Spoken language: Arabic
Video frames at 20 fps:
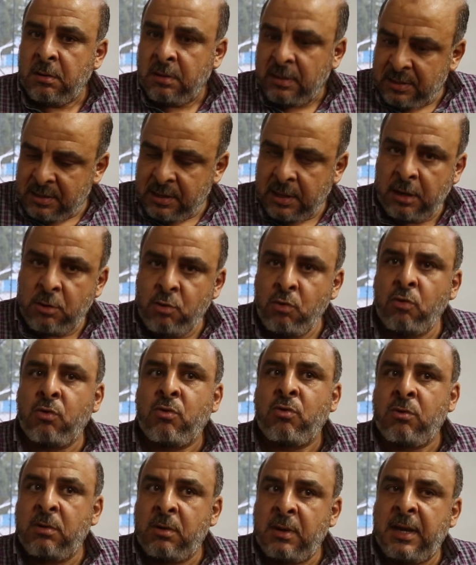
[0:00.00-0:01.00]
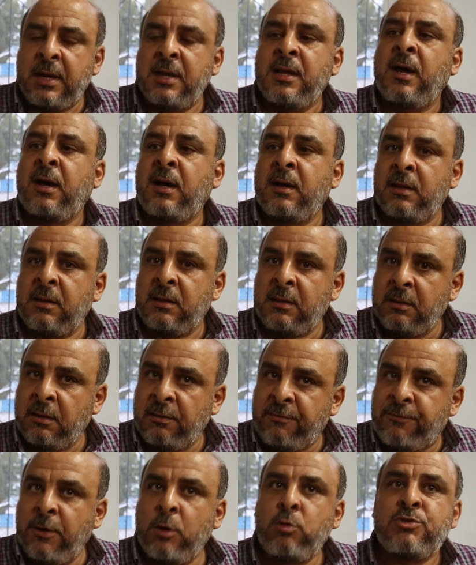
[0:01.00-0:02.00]
ديالو على
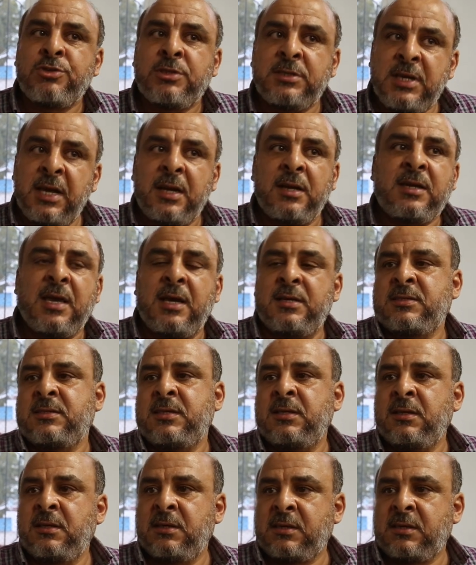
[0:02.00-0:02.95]
الفوز ديال كاس,